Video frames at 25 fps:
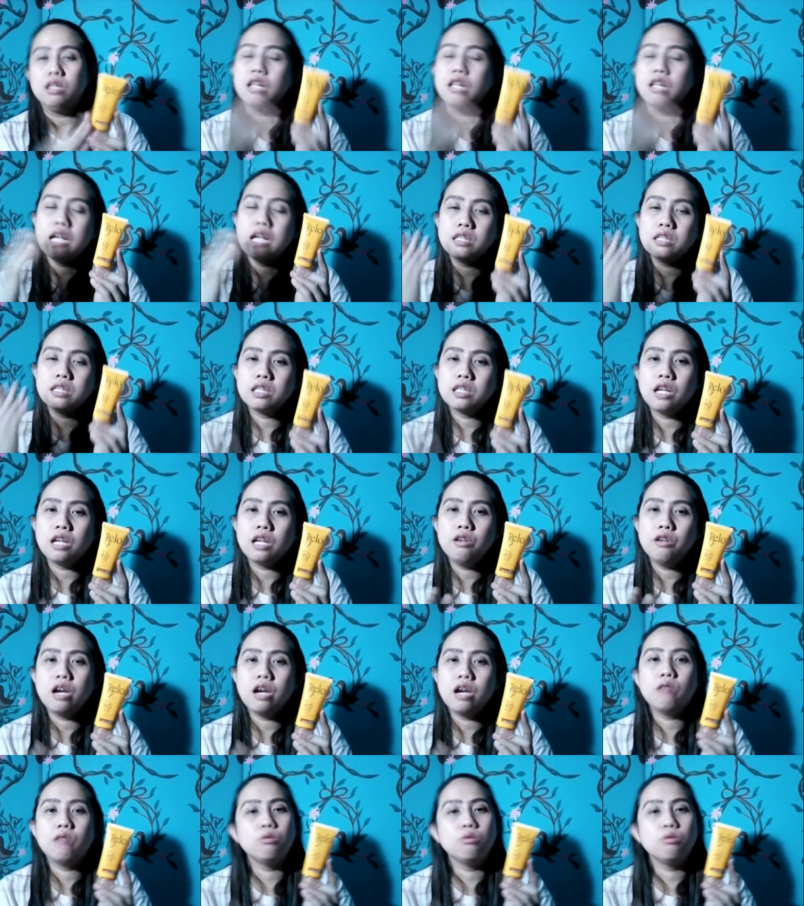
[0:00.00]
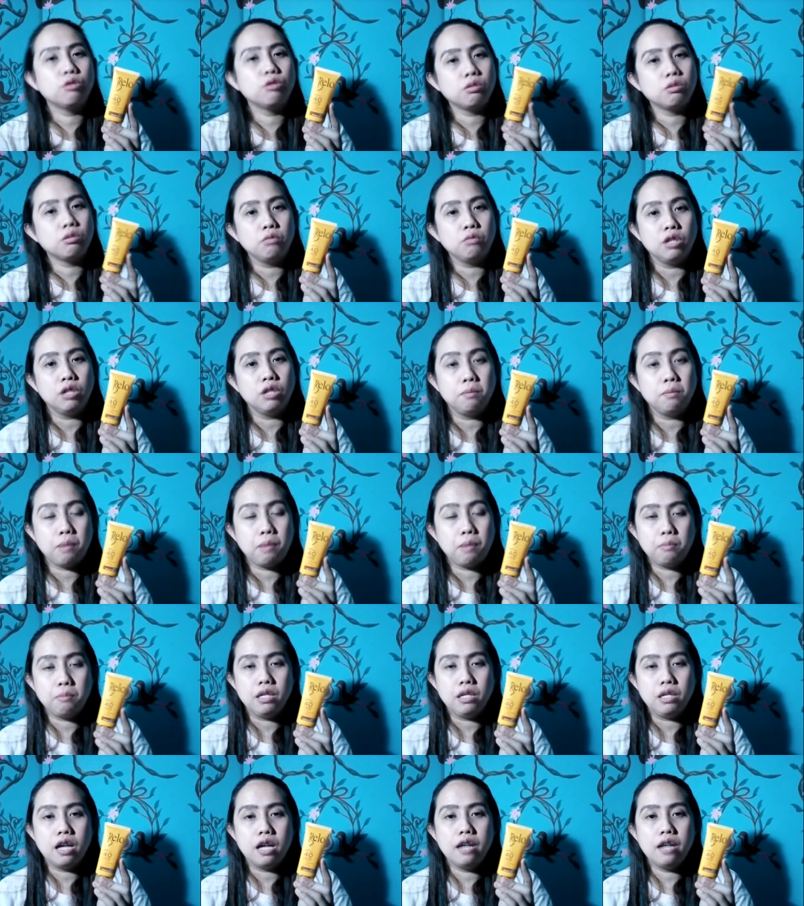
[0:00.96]
Nasa sa'yo yan kung gusto mong
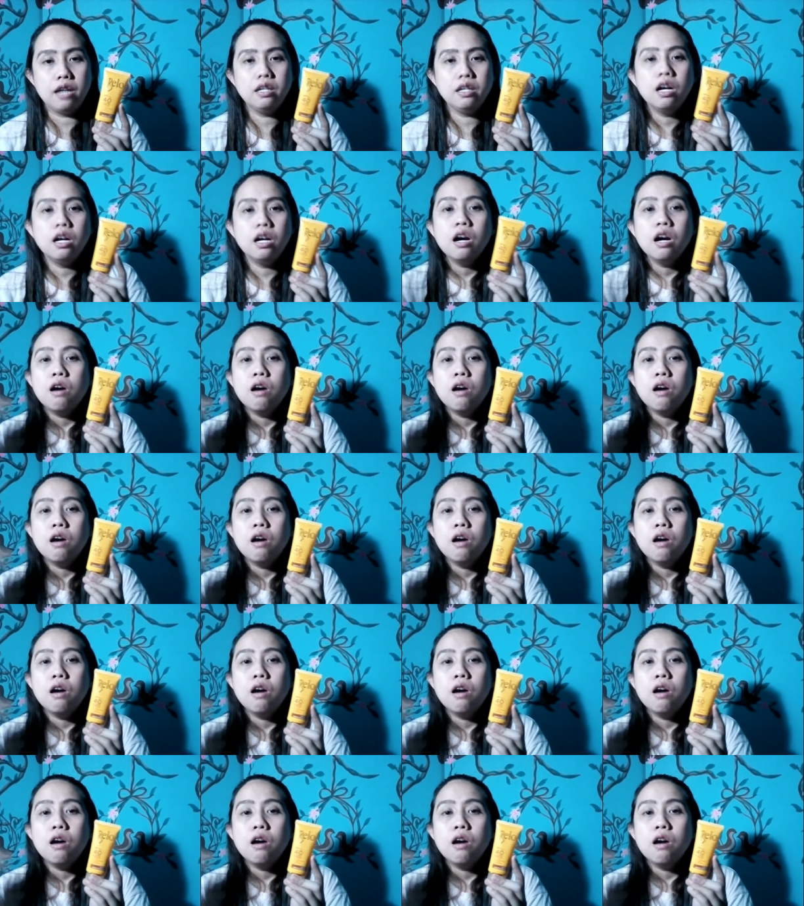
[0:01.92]
ipamigay